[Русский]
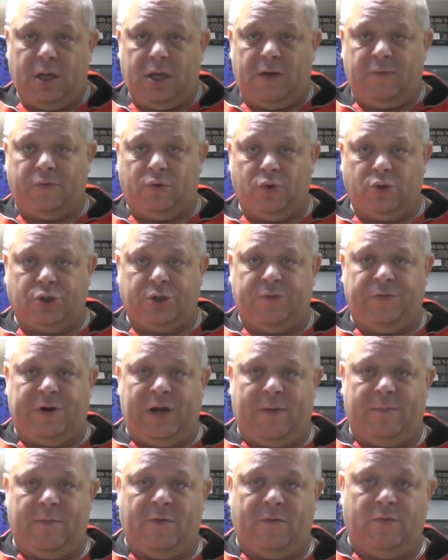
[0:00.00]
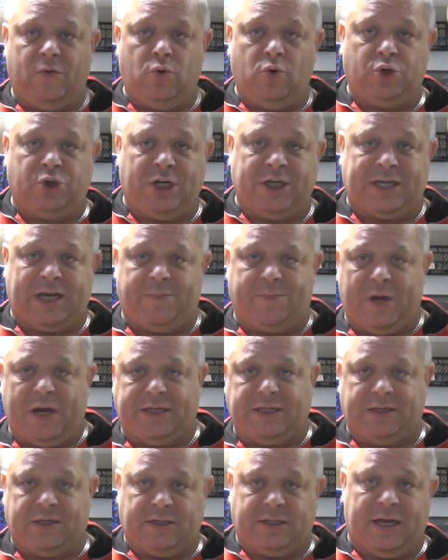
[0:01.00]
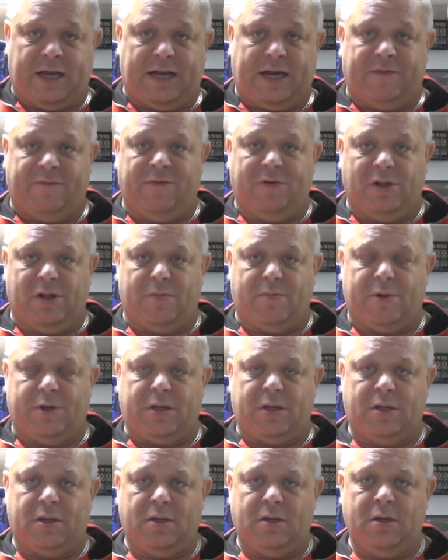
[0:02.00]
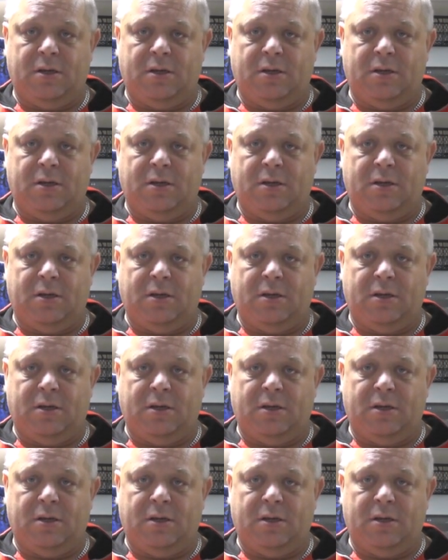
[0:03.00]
и в то же время вы уже запястье дали выломать.